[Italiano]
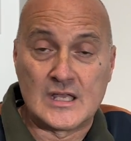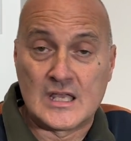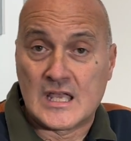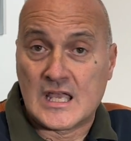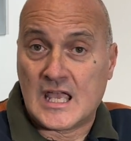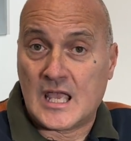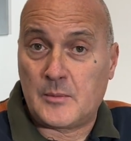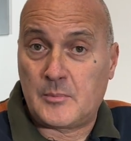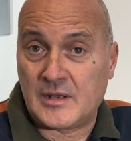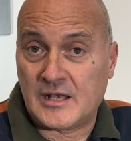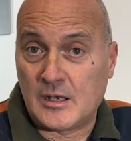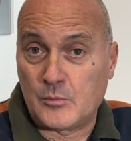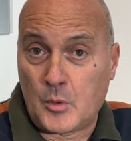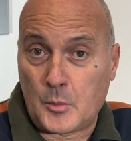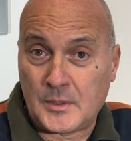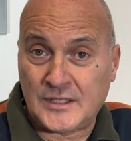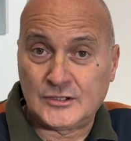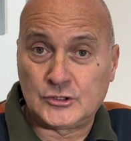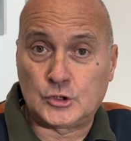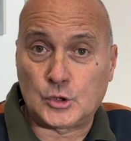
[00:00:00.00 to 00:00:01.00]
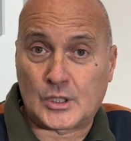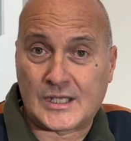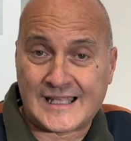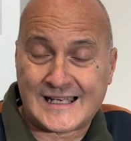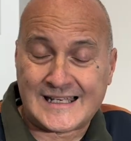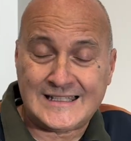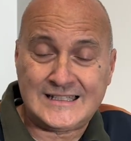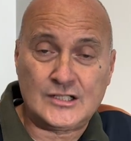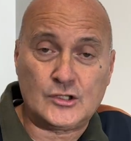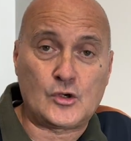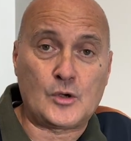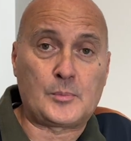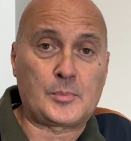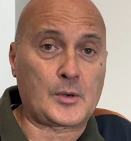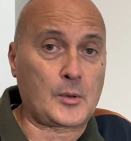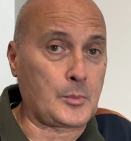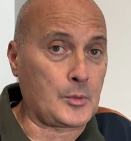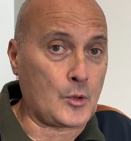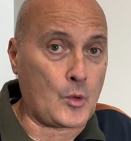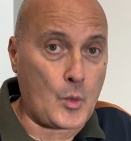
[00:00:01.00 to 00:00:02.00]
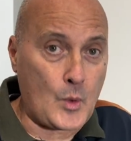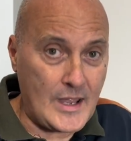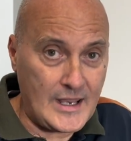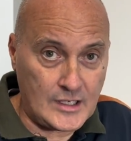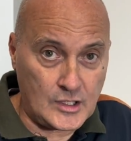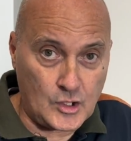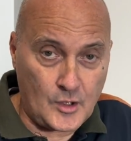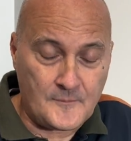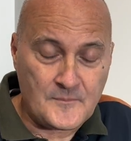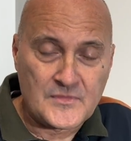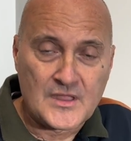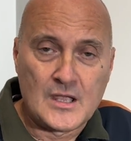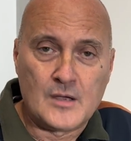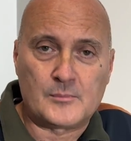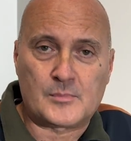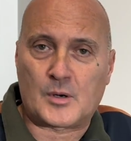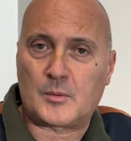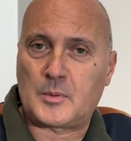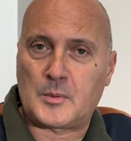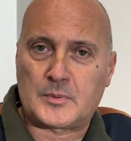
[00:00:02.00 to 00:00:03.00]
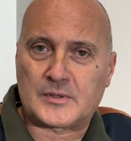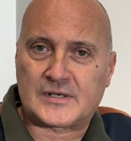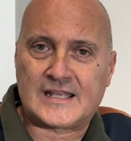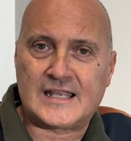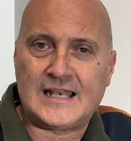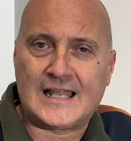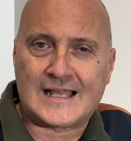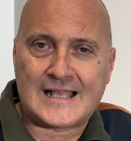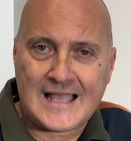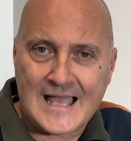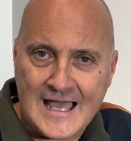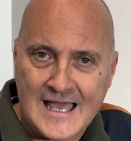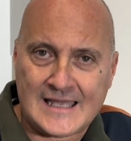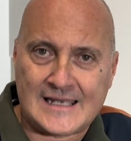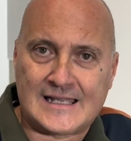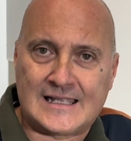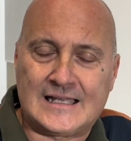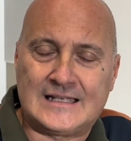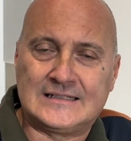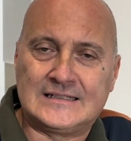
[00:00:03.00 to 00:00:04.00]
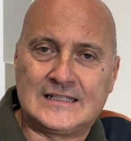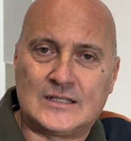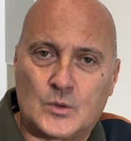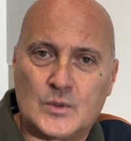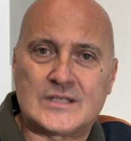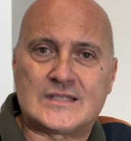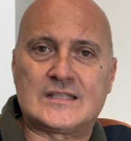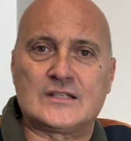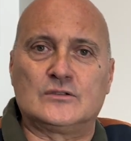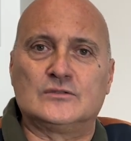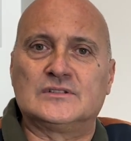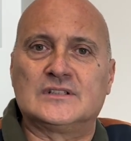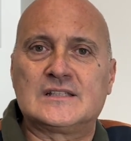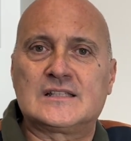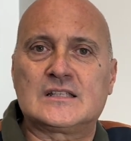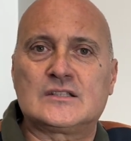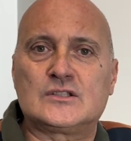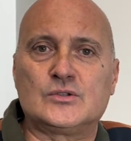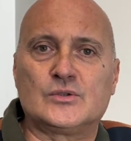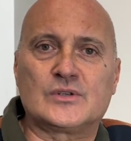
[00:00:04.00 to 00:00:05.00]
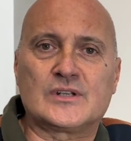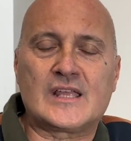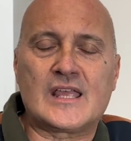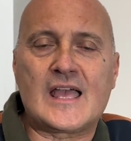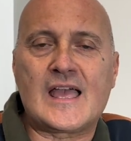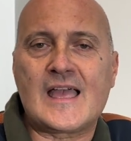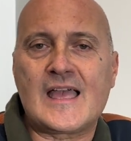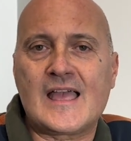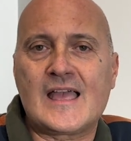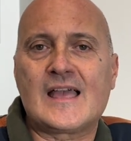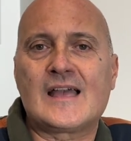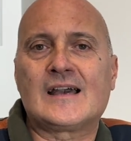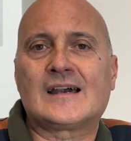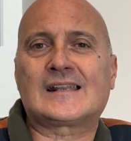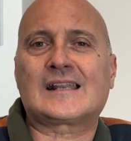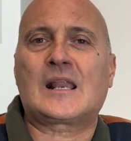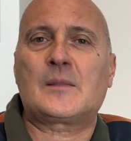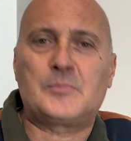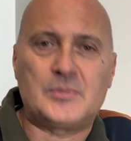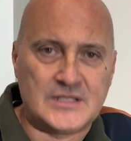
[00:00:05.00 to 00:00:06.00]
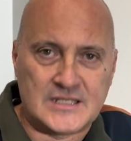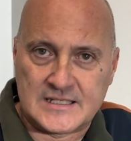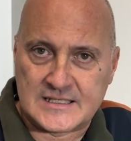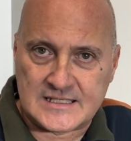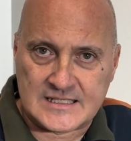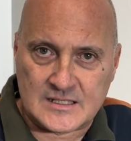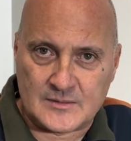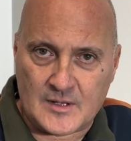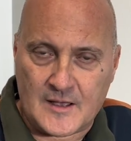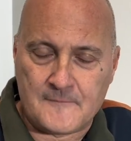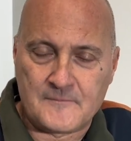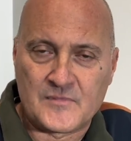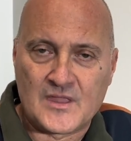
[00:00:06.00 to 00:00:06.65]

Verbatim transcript: Ebbene il momento critico è proprio quello, proprio perché la carica di questi condensatori è rapidissima.